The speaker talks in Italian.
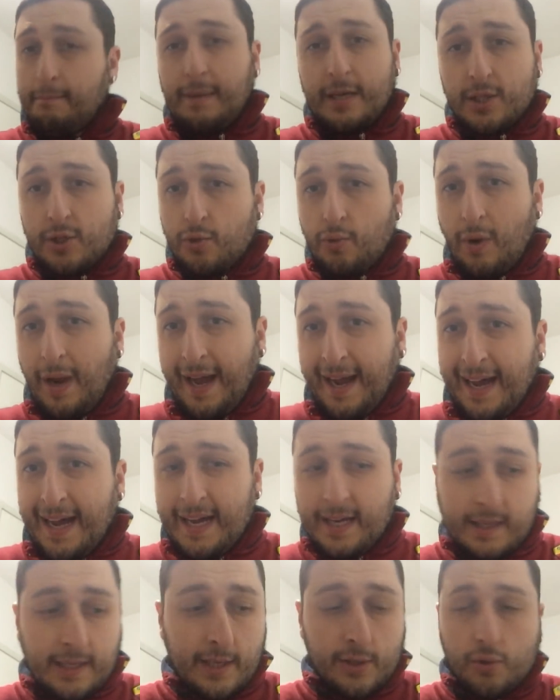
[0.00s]
ma sulla
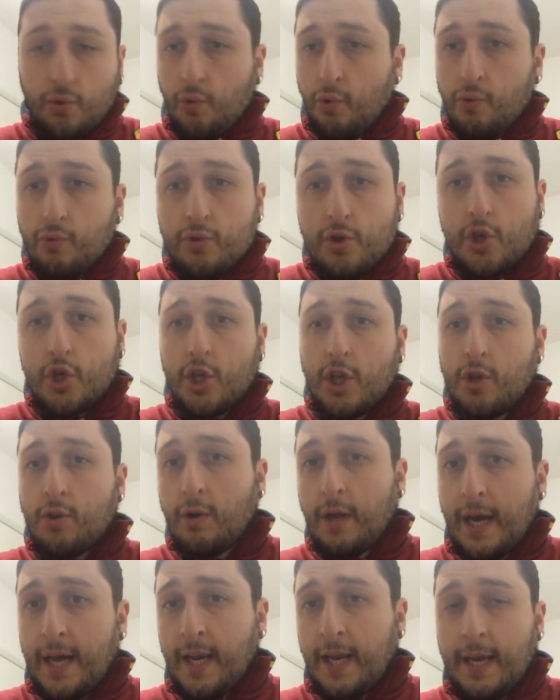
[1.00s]
carta, sull'11
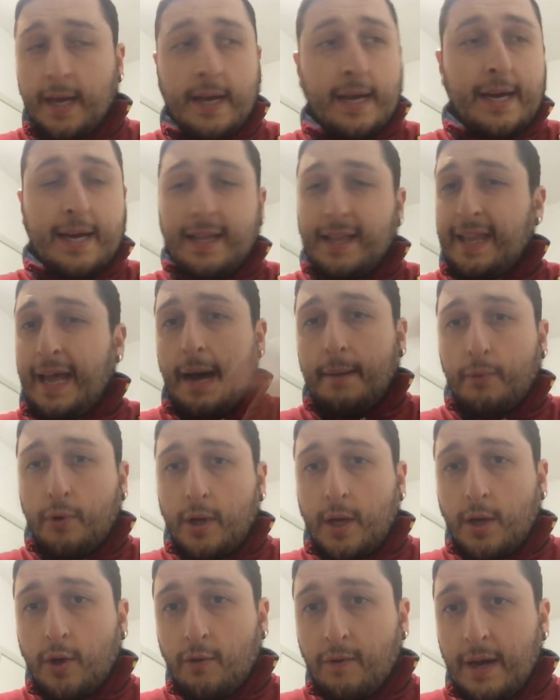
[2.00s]
titolare,
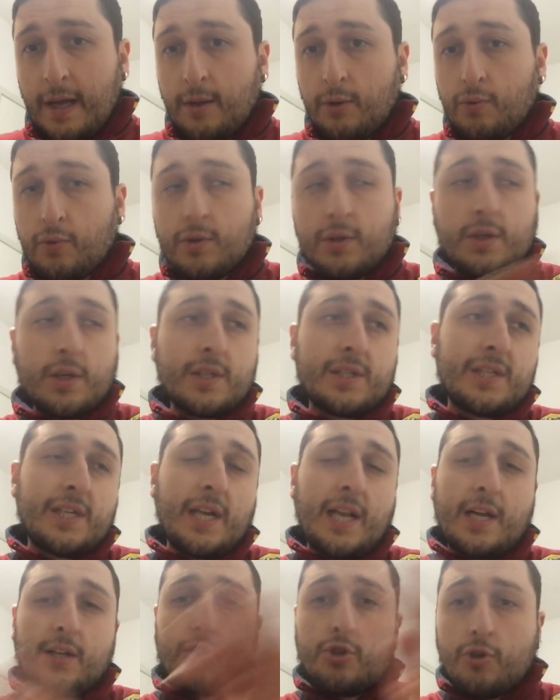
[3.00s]
Napoli e Juventus
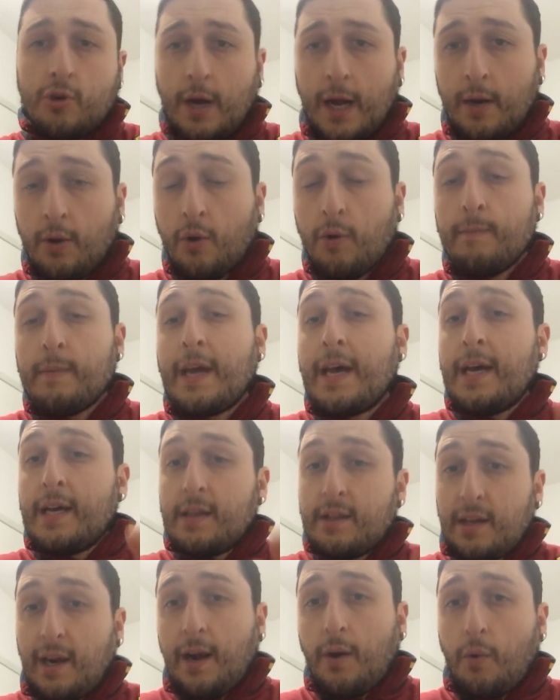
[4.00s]
se la giocano
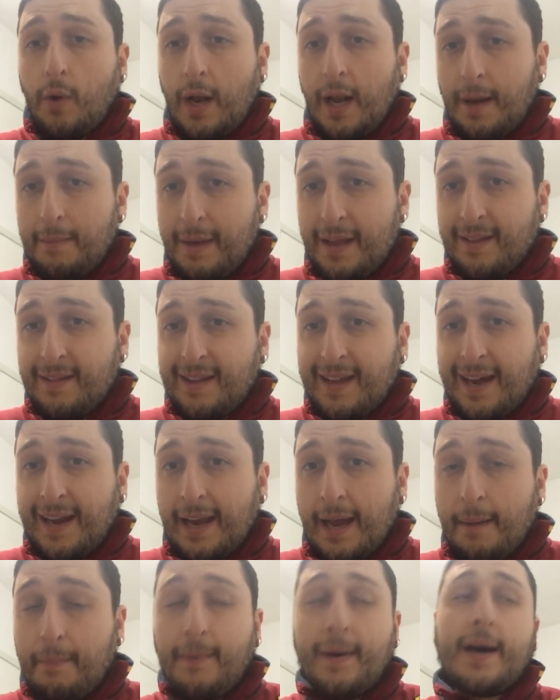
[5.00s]
tranquillamente
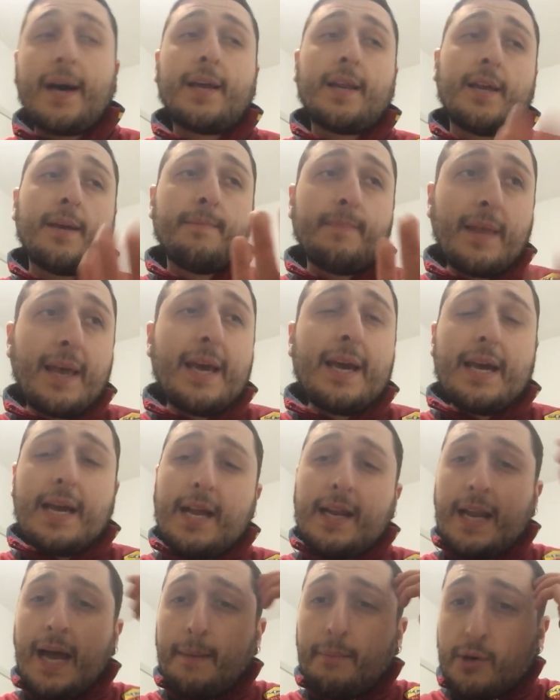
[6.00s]
alla pari.
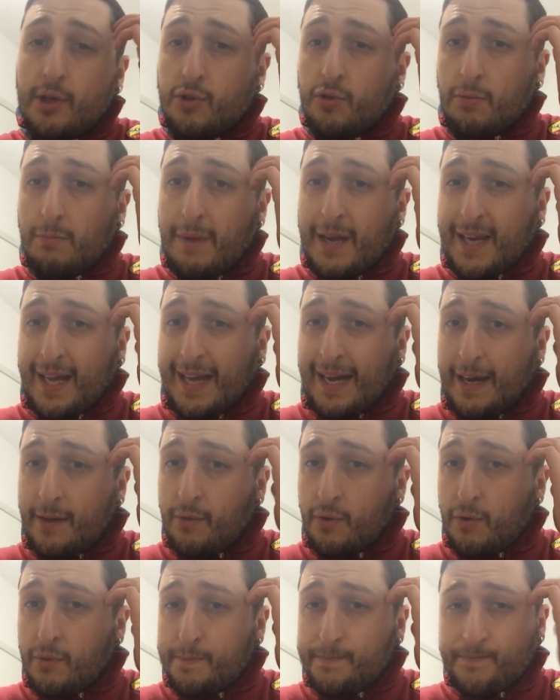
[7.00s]
Il Napoli sul
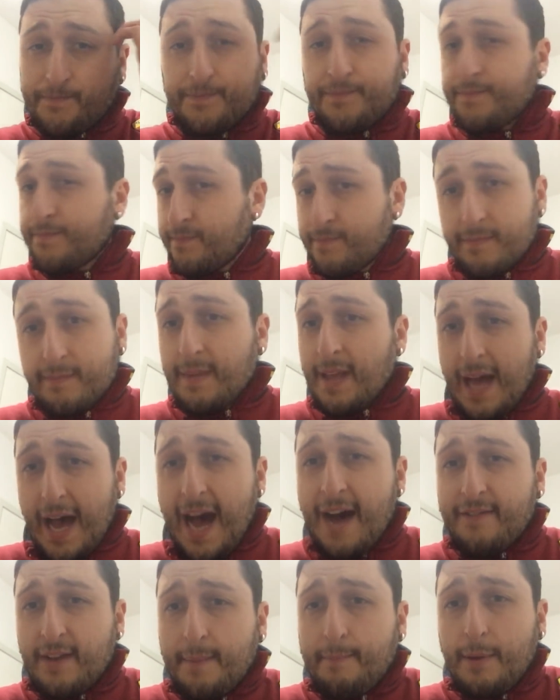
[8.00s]
mercato
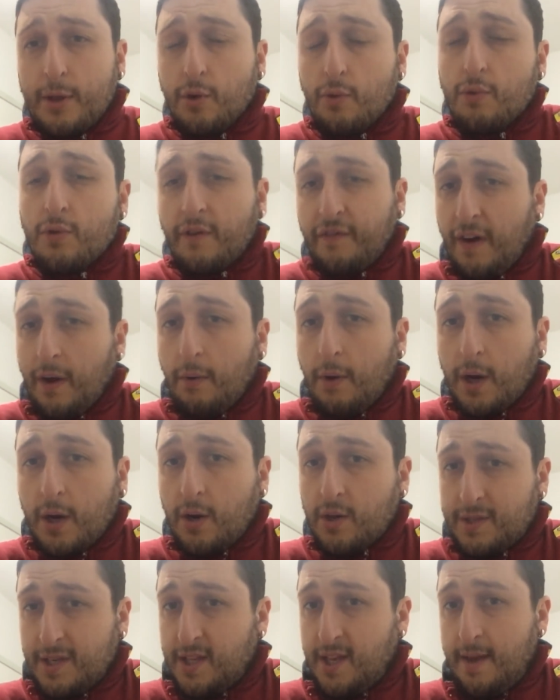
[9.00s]
avrebbe dovuto fare
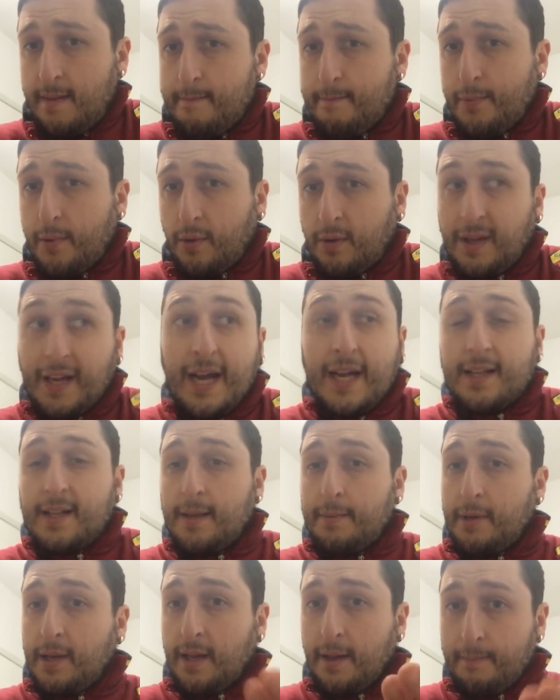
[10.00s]
qualcosa di
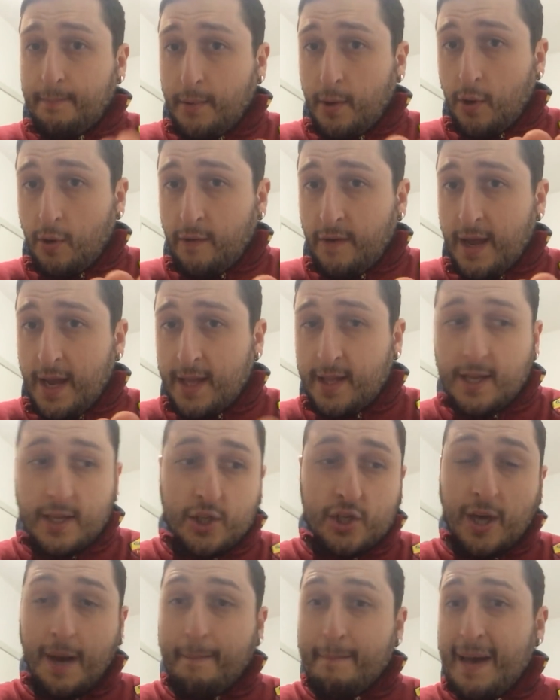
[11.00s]
importante perché poi lo oh, vedi,
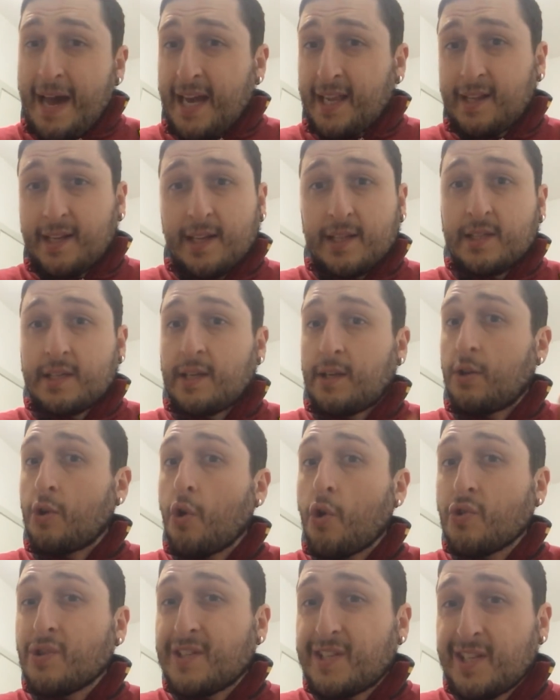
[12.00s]
già Mertens
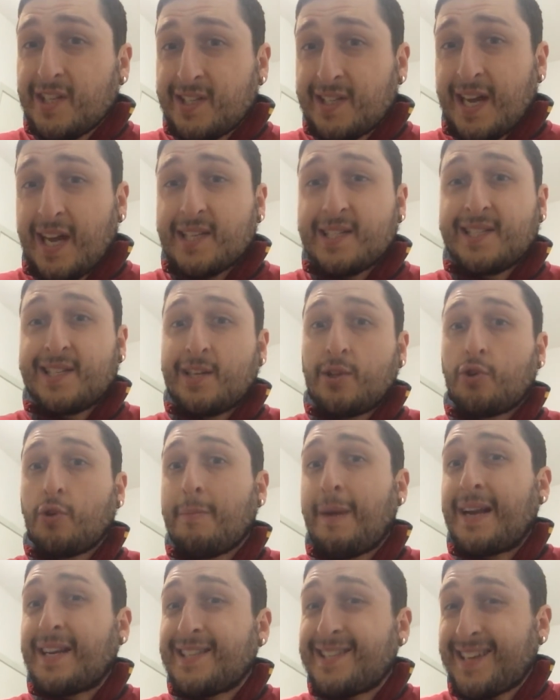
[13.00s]
non si sa se
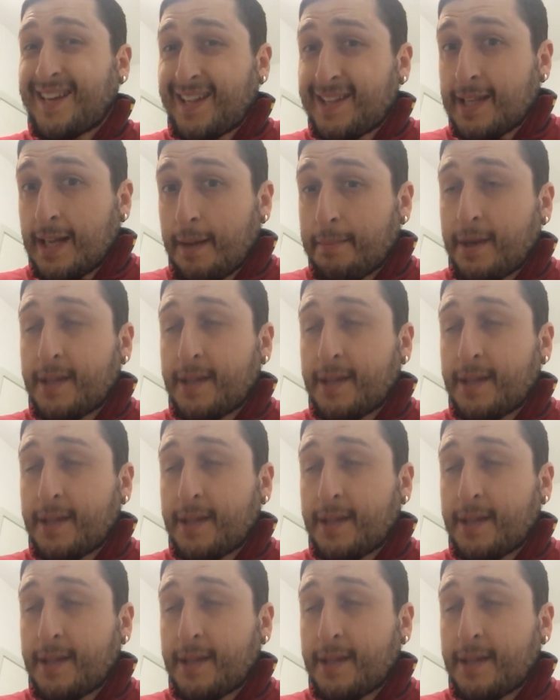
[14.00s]
domani sarà della